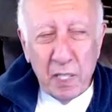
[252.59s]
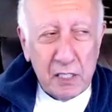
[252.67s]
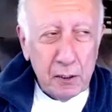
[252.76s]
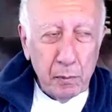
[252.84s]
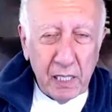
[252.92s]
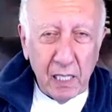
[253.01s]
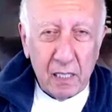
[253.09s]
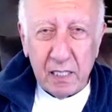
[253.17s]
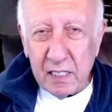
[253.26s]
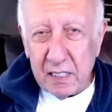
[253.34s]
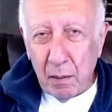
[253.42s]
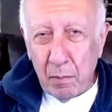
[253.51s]
смекалке,
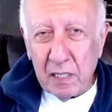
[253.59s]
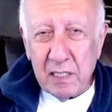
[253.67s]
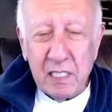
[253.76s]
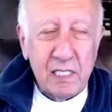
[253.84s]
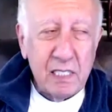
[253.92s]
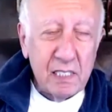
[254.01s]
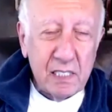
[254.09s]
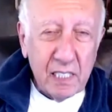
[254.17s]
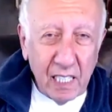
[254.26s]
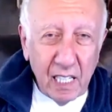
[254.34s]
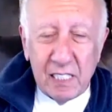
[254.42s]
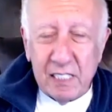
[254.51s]
сообразительности,
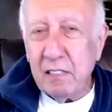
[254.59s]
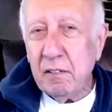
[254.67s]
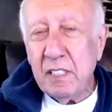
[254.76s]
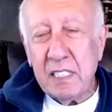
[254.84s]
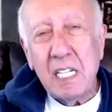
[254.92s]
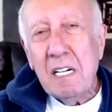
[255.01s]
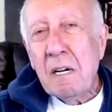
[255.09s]
креативити,